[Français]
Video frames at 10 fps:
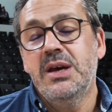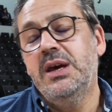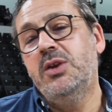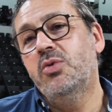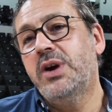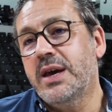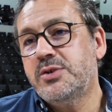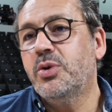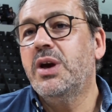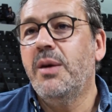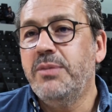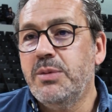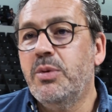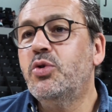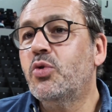et donc à assurer un
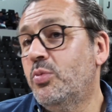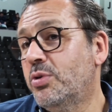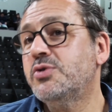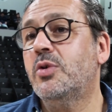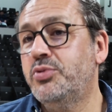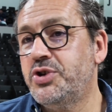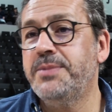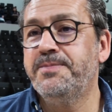minimum de roulement sur le budget.